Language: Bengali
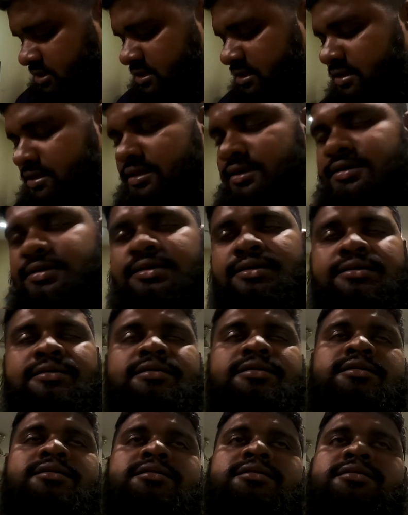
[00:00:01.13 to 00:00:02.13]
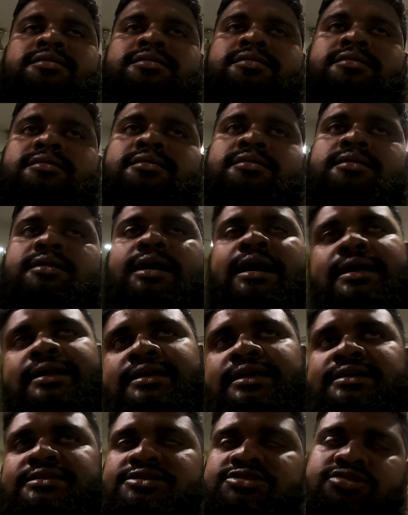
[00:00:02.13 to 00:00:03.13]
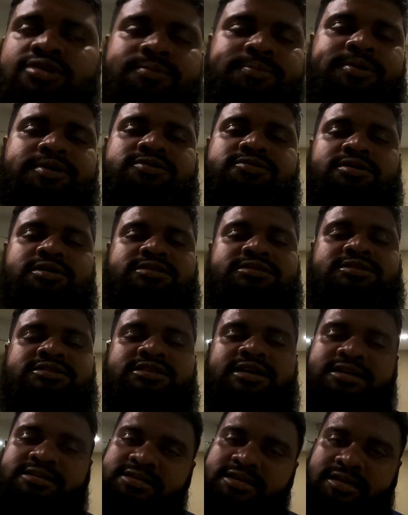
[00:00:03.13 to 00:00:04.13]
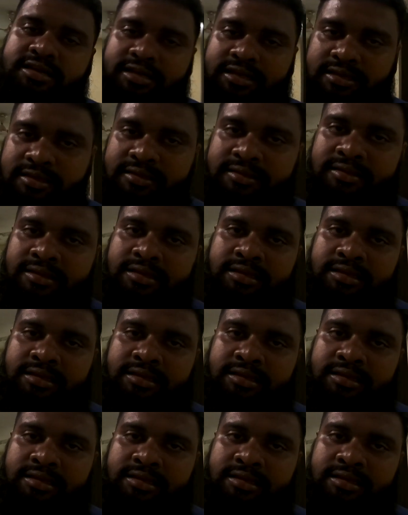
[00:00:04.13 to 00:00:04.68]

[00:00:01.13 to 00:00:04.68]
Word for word: গিয়ে দেখি গাড়ি আছে সব কিছু আছে চার্জার নেই